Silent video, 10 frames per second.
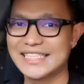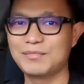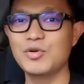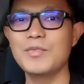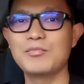
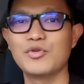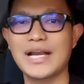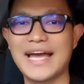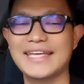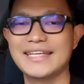Sebelum
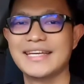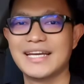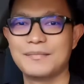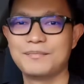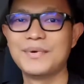memulai
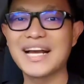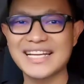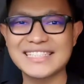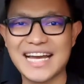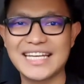
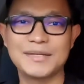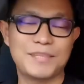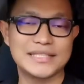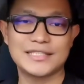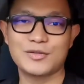bekerja di
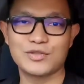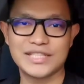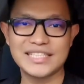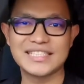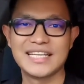Princess
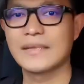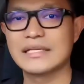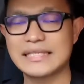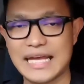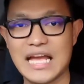Cruises,
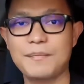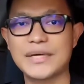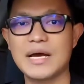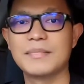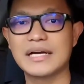saya
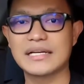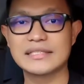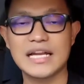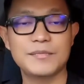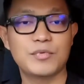pernah
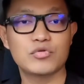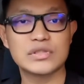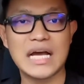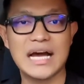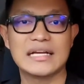bekerja di
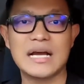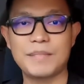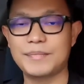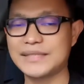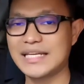perusahaan
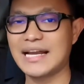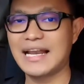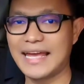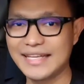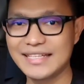kapal pesiar
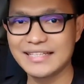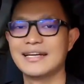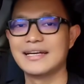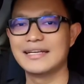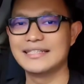lain
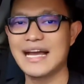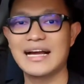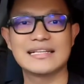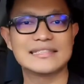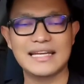
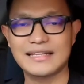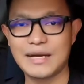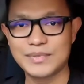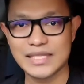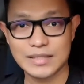yang saya
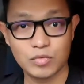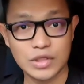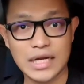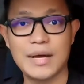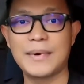tidak bisa
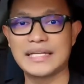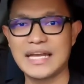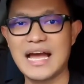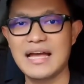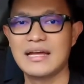sebutkan
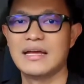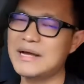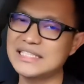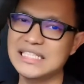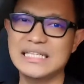namanya
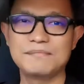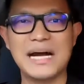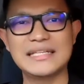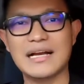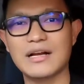masih
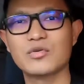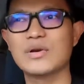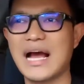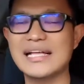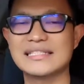banyak
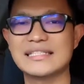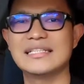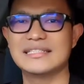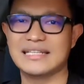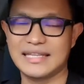kekurangan sih
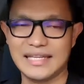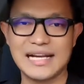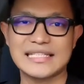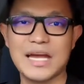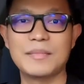
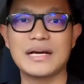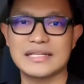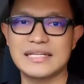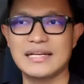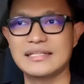ketika saya
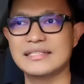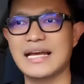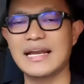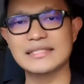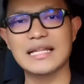bekerja di
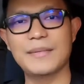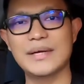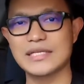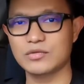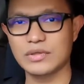sana
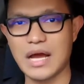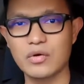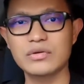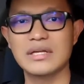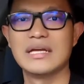selama satu
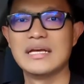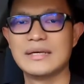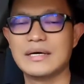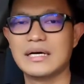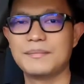tahun
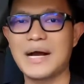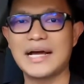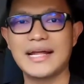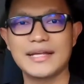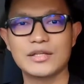e,
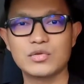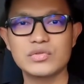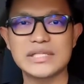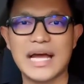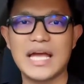maka dari
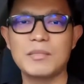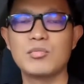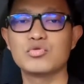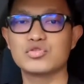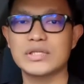itu saya
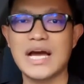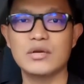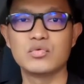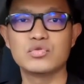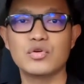
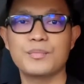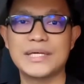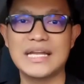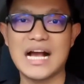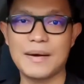memutuskan untuk
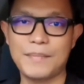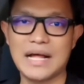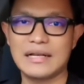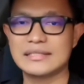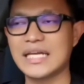pindah
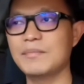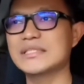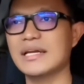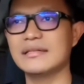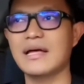kapal saya
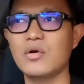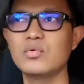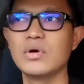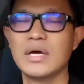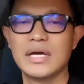mencari
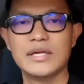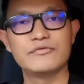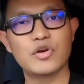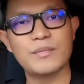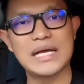tahu
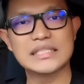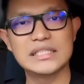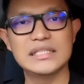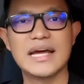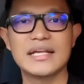
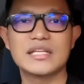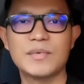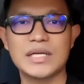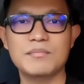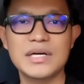informasi dari
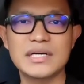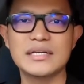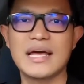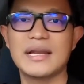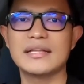
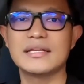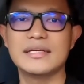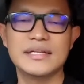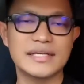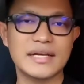teman-teman
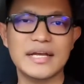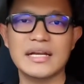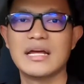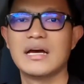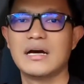dari
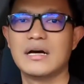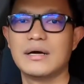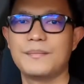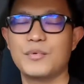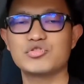internet e,
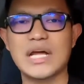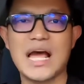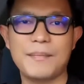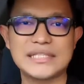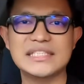
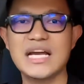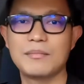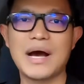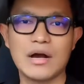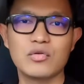perusahaan apa sih
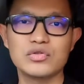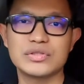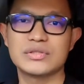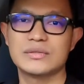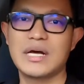yang
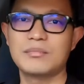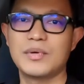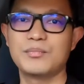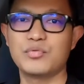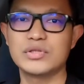bagus dan
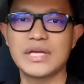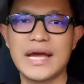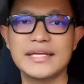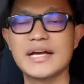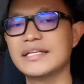
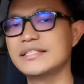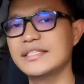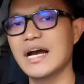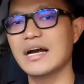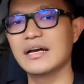mempunyai
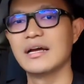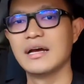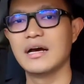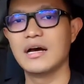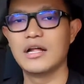gaji yang
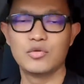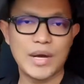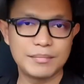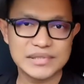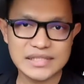e,
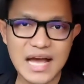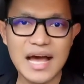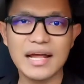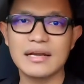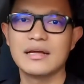lumayan
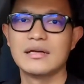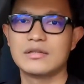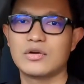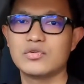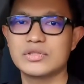besar
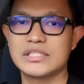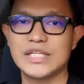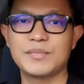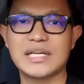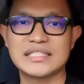terus
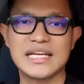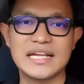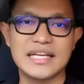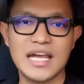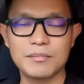sistem
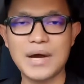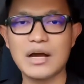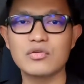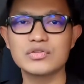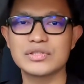kerjanya yang
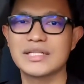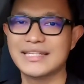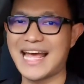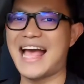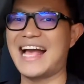bagus
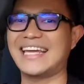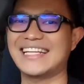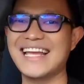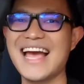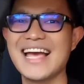nah
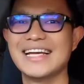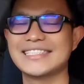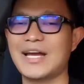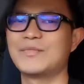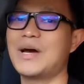akhirnya
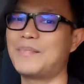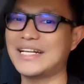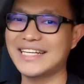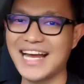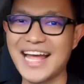saya
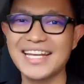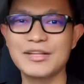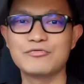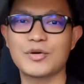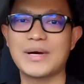
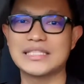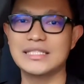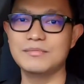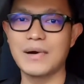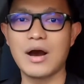mendapatkan
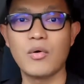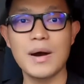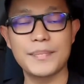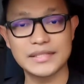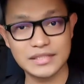informasi
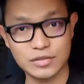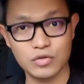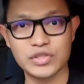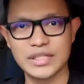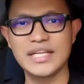bahwa Princess
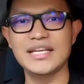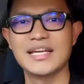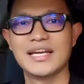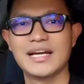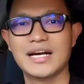Cruise
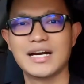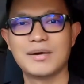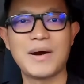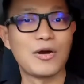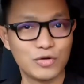ini e,
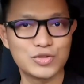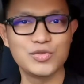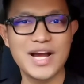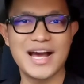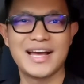bagus
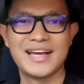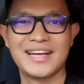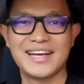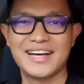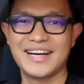juga
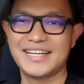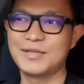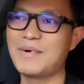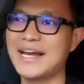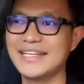uh,
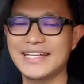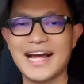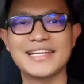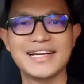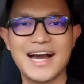
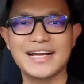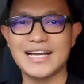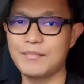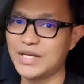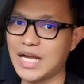dibandingkan dengan
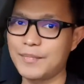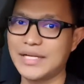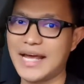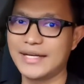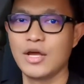
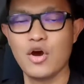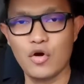company-company lain.